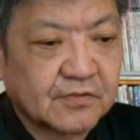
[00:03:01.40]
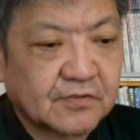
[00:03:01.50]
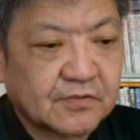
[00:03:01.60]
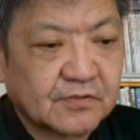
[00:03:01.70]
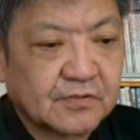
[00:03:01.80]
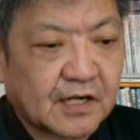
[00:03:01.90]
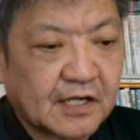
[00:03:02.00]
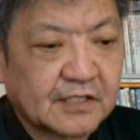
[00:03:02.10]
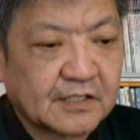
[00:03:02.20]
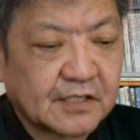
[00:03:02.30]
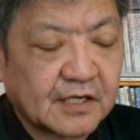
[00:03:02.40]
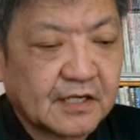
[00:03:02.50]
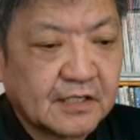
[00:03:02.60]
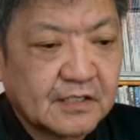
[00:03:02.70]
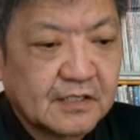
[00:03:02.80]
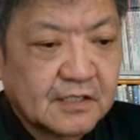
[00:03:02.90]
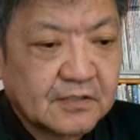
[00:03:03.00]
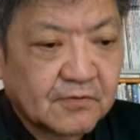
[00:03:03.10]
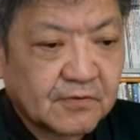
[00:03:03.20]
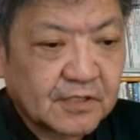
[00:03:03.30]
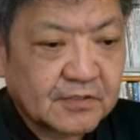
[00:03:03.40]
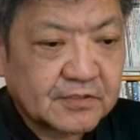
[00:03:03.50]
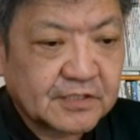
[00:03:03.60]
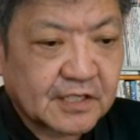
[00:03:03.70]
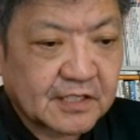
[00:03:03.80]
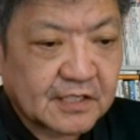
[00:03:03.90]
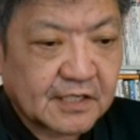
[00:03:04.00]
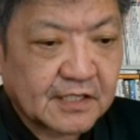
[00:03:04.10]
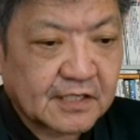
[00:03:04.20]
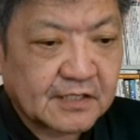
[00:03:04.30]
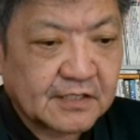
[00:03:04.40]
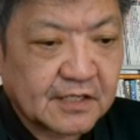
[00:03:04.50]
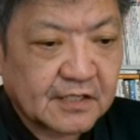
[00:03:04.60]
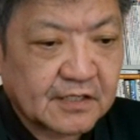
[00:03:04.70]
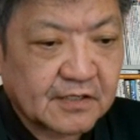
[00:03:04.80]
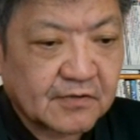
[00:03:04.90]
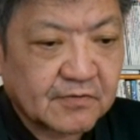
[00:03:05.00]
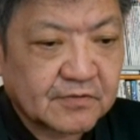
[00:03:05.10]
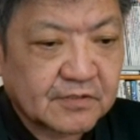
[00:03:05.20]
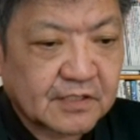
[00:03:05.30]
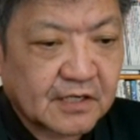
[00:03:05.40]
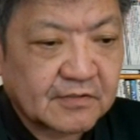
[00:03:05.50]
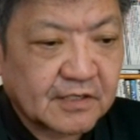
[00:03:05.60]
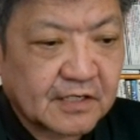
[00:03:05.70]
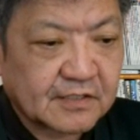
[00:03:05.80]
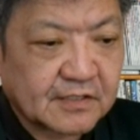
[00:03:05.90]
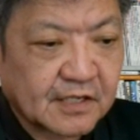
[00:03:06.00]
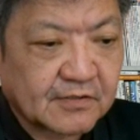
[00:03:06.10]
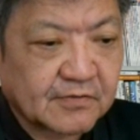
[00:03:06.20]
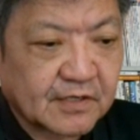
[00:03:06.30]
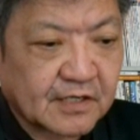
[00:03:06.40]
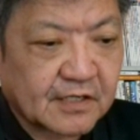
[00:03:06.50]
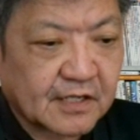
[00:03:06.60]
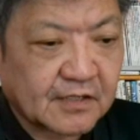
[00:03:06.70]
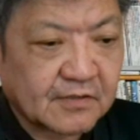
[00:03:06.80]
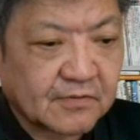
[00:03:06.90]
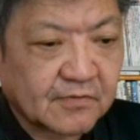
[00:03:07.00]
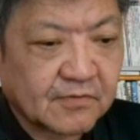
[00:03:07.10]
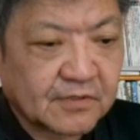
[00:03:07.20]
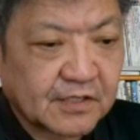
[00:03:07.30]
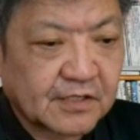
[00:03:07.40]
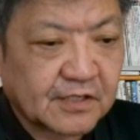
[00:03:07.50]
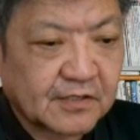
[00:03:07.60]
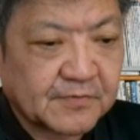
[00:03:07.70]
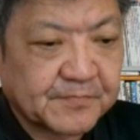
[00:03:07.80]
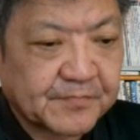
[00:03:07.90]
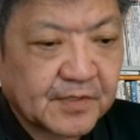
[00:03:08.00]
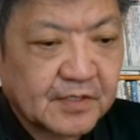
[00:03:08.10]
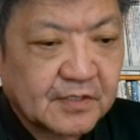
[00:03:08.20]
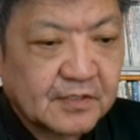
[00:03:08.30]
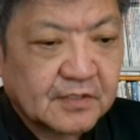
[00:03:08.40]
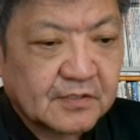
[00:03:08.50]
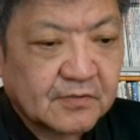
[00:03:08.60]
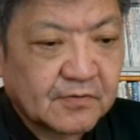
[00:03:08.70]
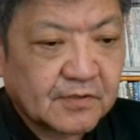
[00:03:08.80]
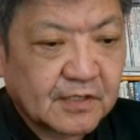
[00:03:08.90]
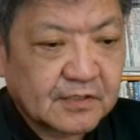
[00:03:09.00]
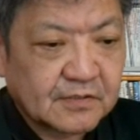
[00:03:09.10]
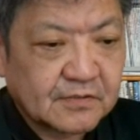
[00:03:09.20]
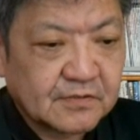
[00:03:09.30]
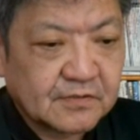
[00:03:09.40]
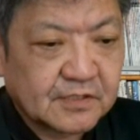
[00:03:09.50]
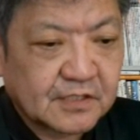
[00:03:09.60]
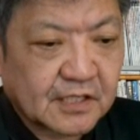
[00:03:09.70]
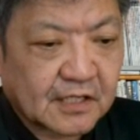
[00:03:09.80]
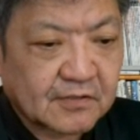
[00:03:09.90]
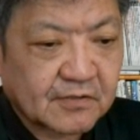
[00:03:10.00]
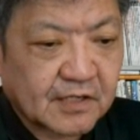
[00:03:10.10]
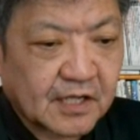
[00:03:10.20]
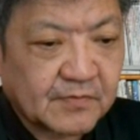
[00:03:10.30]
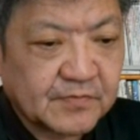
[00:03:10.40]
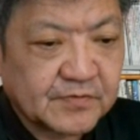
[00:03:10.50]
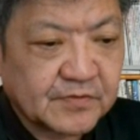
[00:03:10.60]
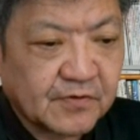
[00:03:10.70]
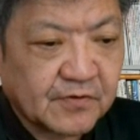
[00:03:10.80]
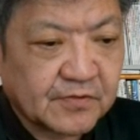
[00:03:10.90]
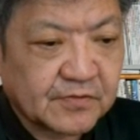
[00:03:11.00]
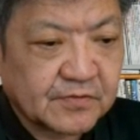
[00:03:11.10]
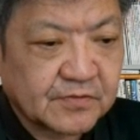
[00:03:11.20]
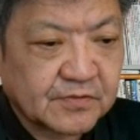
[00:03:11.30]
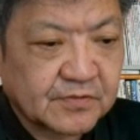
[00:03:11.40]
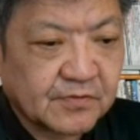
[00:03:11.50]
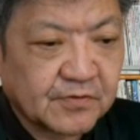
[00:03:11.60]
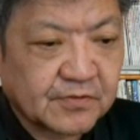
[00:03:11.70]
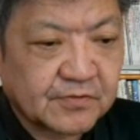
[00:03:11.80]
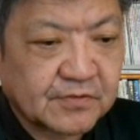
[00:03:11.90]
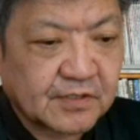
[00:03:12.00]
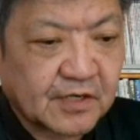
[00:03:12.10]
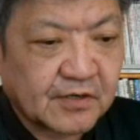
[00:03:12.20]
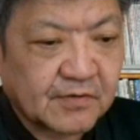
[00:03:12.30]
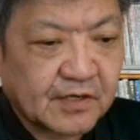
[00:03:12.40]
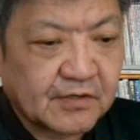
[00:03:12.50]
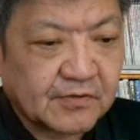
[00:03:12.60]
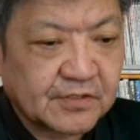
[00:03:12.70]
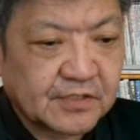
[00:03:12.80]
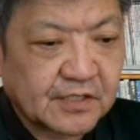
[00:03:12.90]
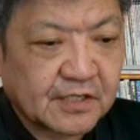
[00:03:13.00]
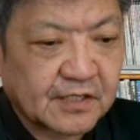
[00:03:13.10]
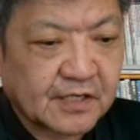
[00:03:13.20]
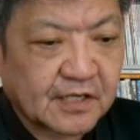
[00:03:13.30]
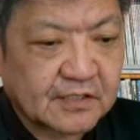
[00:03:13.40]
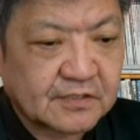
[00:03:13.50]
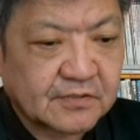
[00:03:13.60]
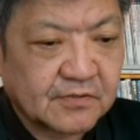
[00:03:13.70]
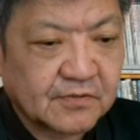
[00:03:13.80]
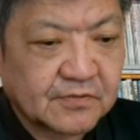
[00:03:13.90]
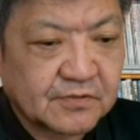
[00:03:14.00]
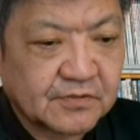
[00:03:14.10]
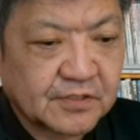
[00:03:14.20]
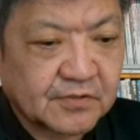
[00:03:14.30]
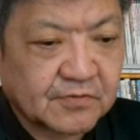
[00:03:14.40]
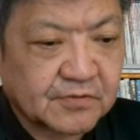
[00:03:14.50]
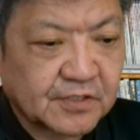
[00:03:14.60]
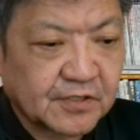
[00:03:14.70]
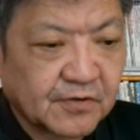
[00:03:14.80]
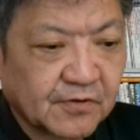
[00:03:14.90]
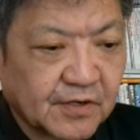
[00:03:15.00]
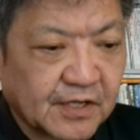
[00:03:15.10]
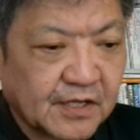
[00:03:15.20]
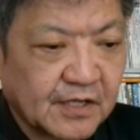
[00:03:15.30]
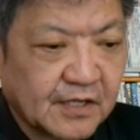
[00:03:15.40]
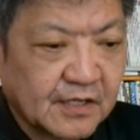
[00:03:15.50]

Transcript: 用する案や、凍結資産から得た利益を使う案などが検討されている。凍結資産の大部分を保有する欧州側は、ロシアで活動する自国企業へ